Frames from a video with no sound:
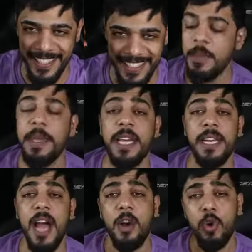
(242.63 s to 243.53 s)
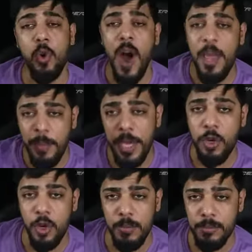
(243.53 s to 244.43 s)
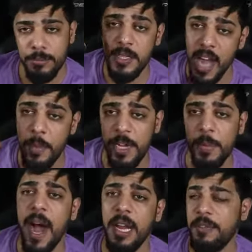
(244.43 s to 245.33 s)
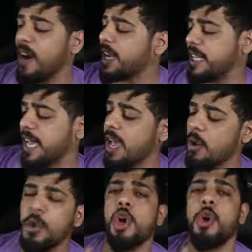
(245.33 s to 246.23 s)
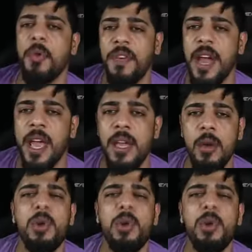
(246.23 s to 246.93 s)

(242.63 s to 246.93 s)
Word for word: يمكن اكو هواي بيكم سامع بهاي الفاكهه ويعرفها